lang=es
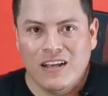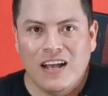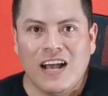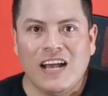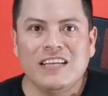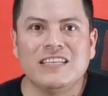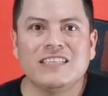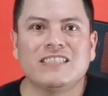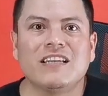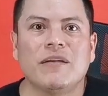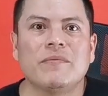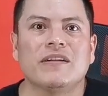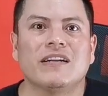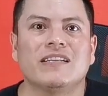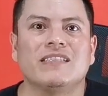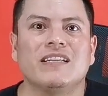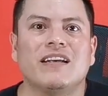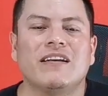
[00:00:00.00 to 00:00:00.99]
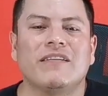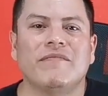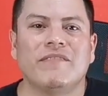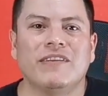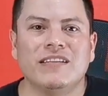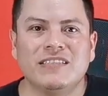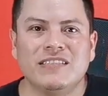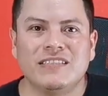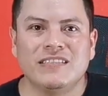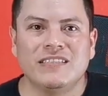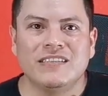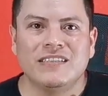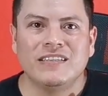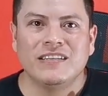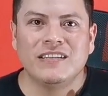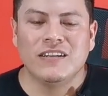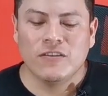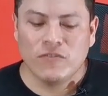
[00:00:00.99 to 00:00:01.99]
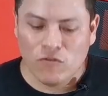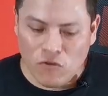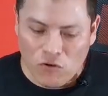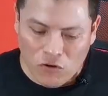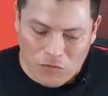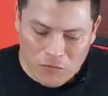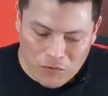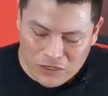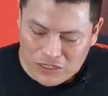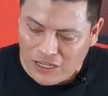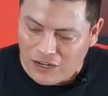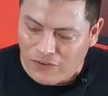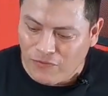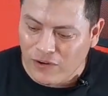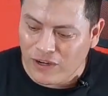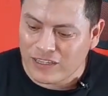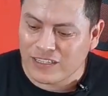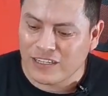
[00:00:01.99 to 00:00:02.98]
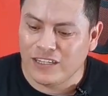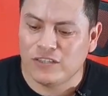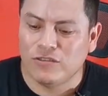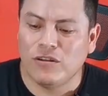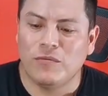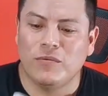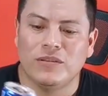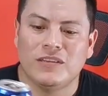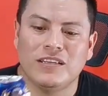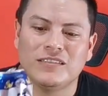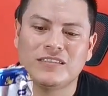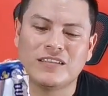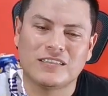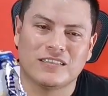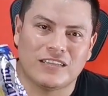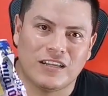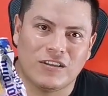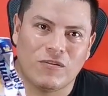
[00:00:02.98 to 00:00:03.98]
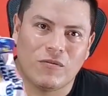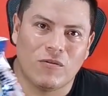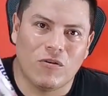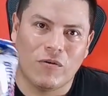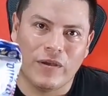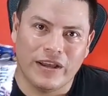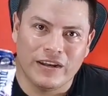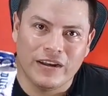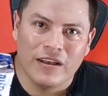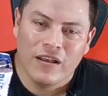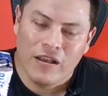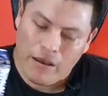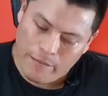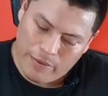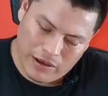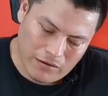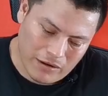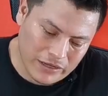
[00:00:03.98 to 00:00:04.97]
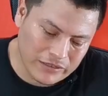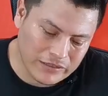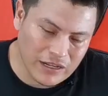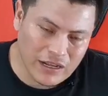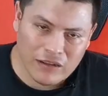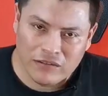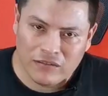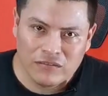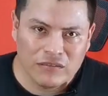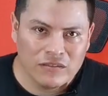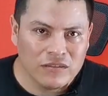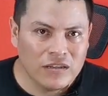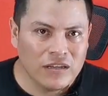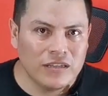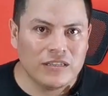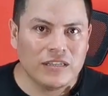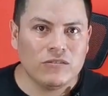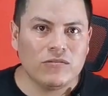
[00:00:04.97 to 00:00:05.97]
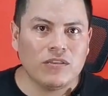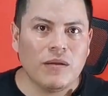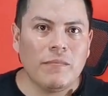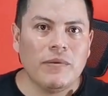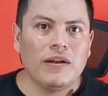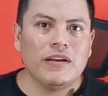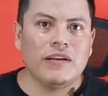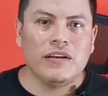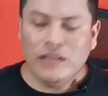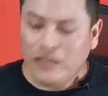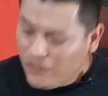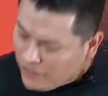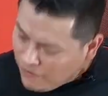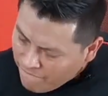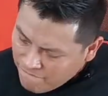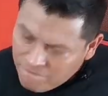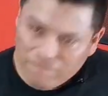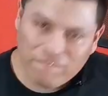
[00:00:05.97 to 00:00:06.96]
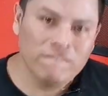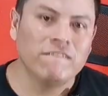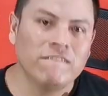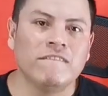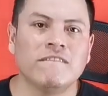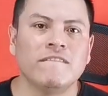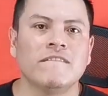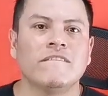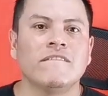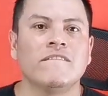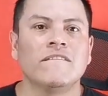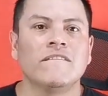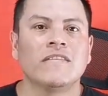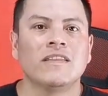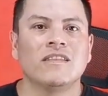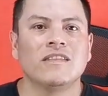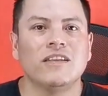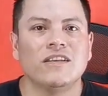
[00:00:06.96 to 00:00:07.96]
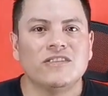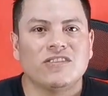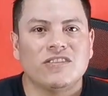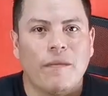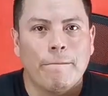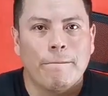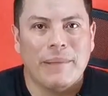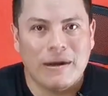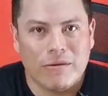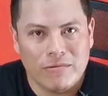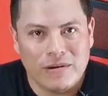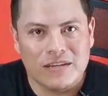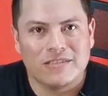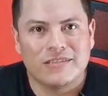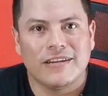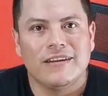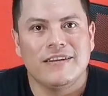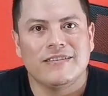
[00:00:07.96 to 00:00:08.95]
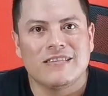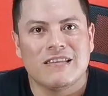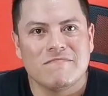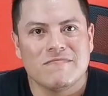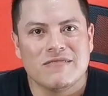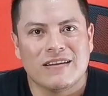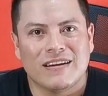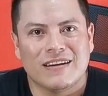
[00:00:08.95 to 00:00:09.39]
ahí está mi raza, ¿ves? Con mucha fuerza, de hecho el bote hasta se dobló, ¿ves? ¿eh? Pero ahí está, esa es otra manera de destapar una chelita, mi